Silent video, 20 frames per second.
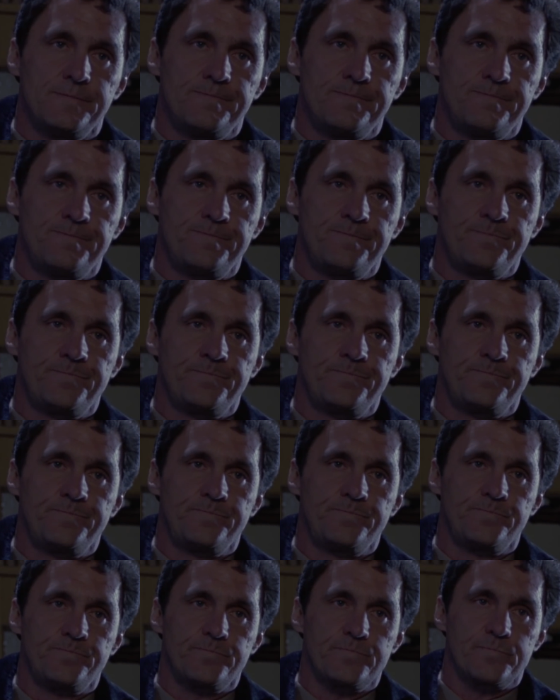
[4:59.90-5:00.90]
here lost his boy
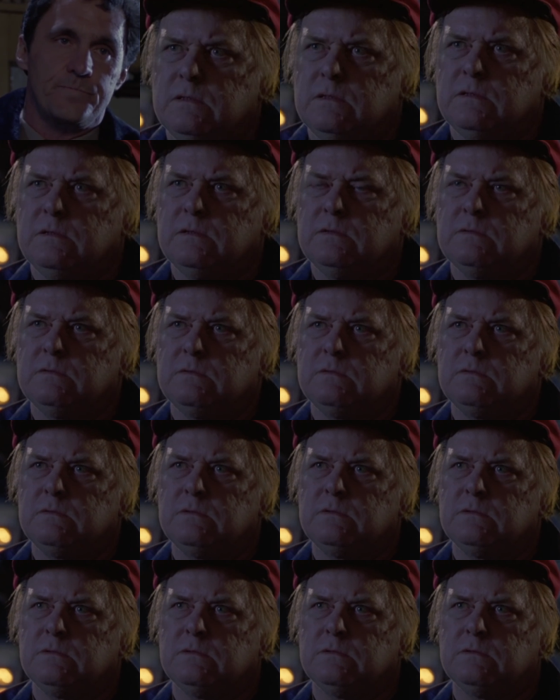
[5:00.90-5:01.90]
10 years back.
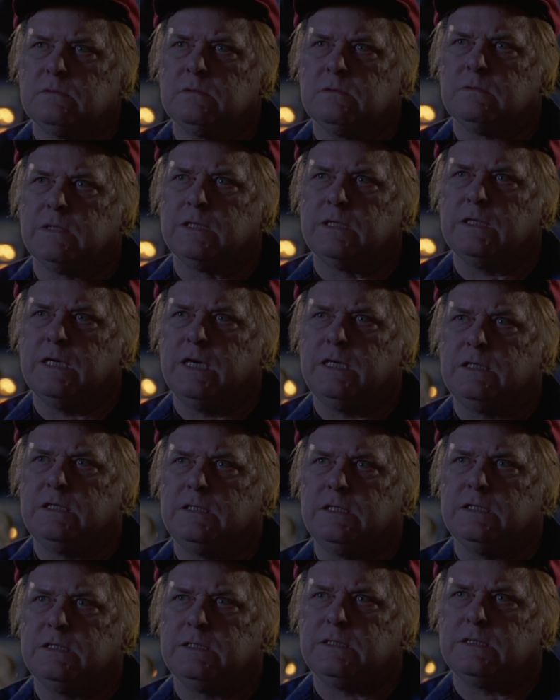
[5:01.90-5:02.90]
Well, not
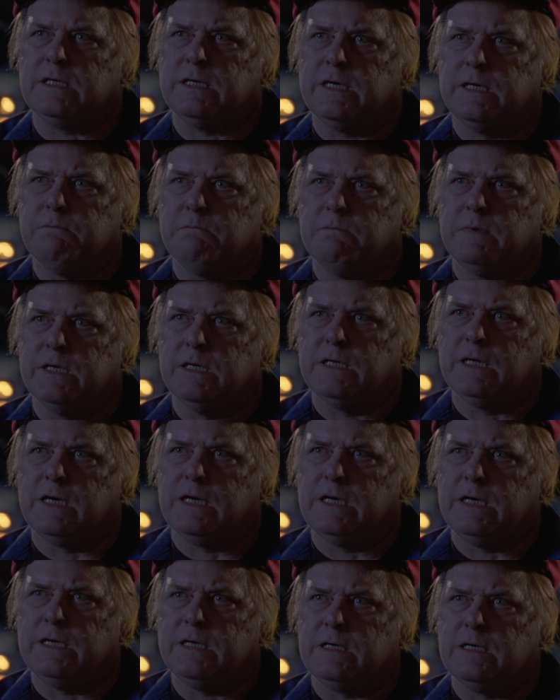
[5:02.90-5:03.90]
this time, Ben. I'll
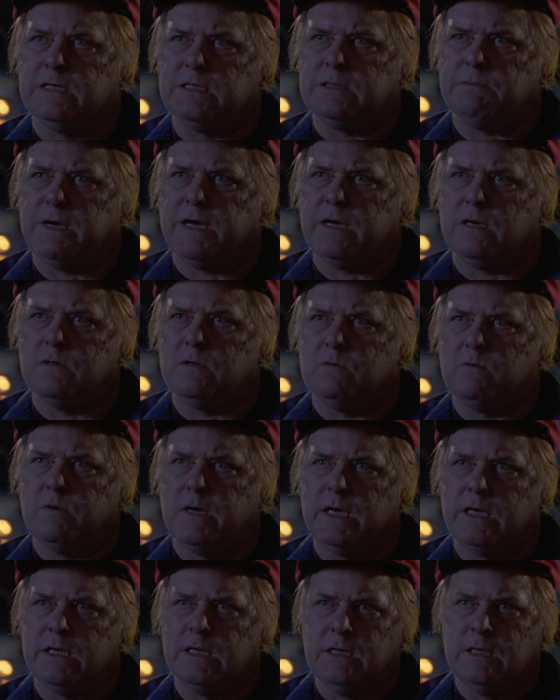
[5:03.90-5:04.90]
handle this my own way.
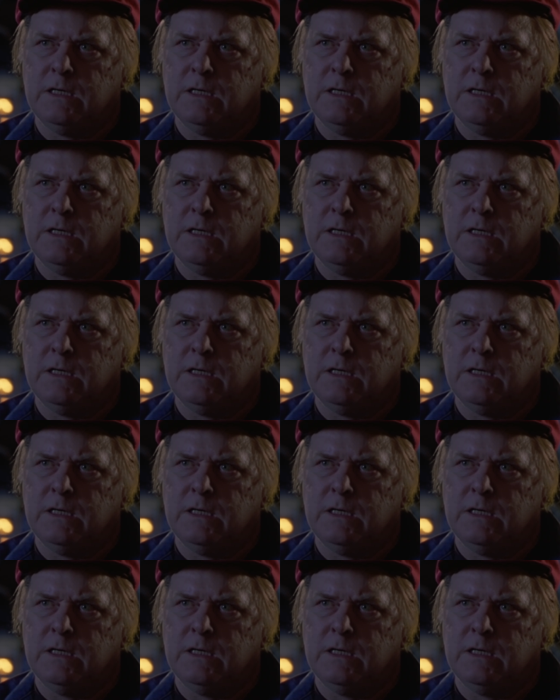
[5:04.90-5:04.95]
